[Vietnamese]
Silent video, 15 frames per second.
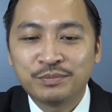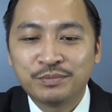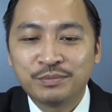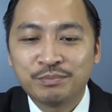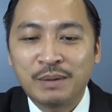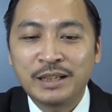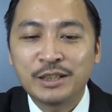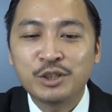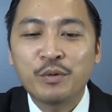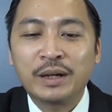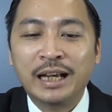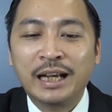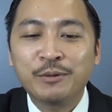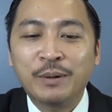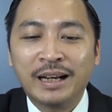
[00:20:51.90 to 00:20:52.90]
bạn hình dung vào
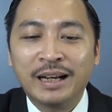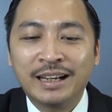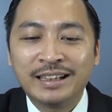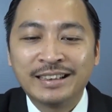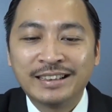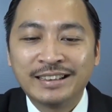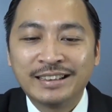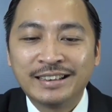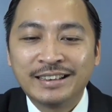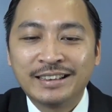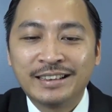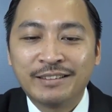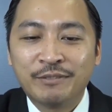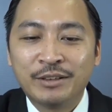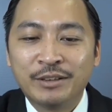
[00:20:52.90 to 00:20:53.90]
này không ạ
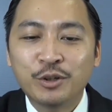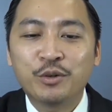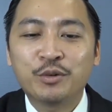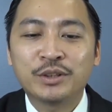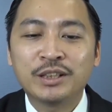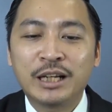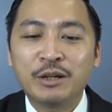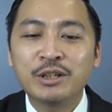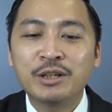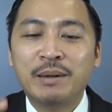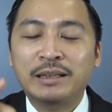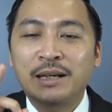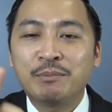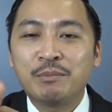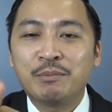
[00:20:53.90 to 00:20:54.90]
ví dụ nhưng nếu như mặt
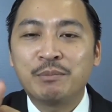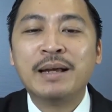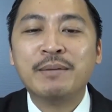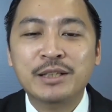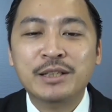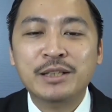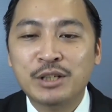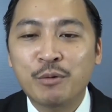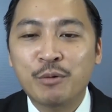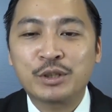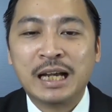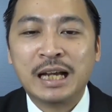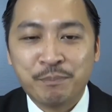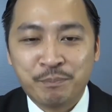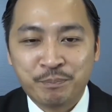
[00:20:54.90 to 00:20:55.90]
tiền 10 mét mà chiều sâu
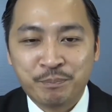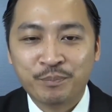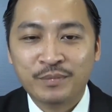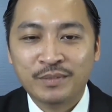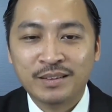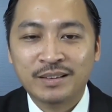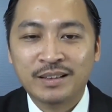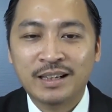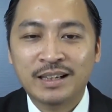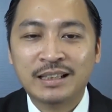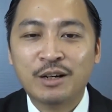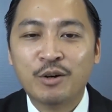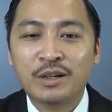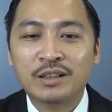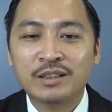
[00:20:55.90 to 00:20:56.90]
100 thì người ta
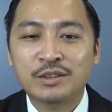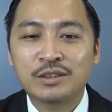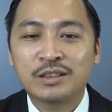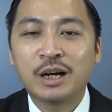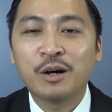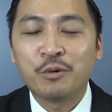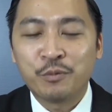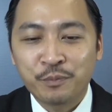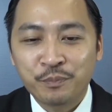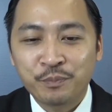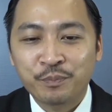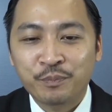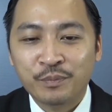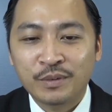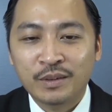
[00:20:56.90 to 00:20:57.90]
gọi là sâu
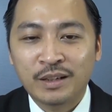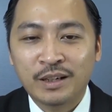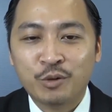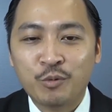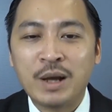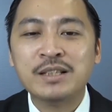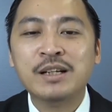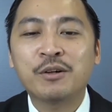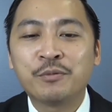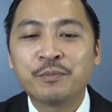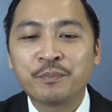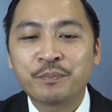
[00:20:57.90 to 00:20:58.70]
Đấy, quá sâu